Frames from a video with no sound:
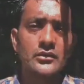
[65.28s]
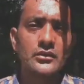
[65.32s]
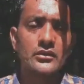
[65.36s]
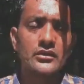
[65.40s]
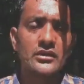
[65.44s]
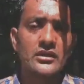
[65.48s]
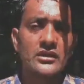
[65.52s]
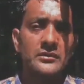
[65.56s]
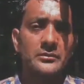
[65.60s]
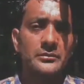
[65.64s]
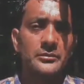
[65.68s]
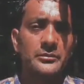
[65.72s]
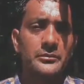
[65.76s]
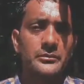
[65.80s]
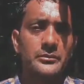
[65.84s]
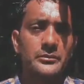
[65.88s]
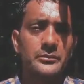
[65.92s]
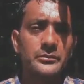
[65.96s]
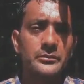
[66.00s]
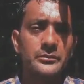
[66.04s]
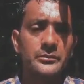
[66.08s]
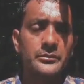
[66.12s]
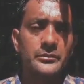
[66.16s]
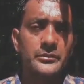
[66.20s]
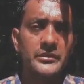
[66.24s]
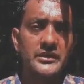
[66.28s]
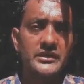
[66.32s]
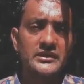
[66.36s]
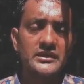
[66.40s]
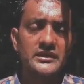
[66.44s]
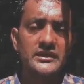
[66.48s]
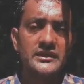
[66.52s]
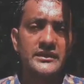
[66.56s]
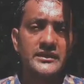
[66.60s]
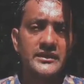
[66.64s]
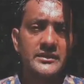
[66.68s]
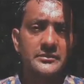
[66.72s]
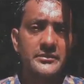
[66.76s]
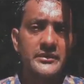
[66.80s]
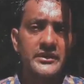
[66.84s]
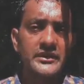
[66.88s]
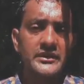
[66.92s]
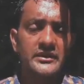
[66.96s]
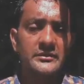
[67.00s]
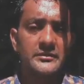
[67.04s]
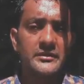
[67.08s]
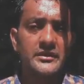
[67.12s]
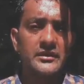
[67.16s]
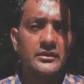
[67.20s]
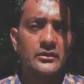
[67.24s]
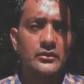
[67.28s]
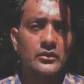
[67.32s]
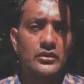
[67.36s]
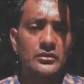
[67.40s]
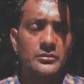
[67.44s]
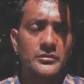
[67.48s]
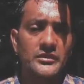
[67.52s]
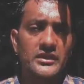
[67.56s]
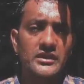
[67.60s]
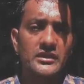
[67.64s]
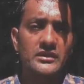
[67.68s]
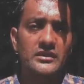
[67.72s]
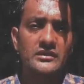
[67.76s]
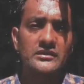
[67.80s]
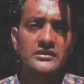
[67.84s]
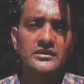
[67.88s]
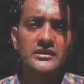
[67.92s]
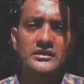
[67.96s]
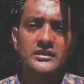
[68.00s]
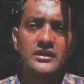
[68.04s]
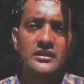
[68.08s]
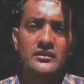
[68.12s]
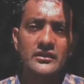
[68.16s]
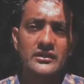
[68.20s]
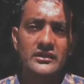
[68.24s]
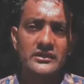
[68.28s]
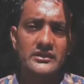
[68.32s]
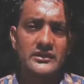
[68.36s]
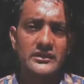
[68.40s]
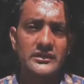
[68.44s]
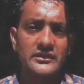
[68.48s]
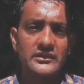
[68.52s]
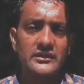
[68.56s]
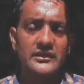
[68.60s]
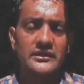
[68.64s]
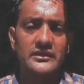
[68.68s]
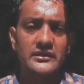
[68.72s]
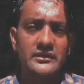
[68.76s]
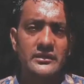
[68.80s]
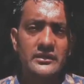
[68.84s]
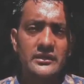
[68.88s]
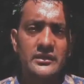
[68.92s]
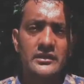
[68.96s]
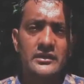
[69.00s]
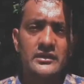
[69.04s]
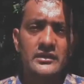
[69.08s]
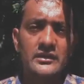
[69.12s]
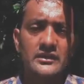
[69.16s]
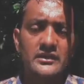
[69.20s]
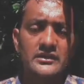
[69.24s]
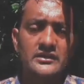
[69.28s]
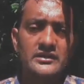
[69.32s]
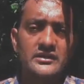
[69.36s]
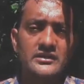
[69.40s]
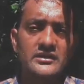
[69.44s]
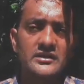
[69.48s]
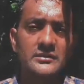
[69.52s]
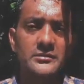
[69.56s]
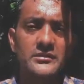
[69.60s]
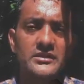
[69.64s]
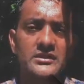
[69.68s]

दो ग्राम प्रति लीटर पानी में गोल बनाकर छिड़काव करना चाहिए कृषि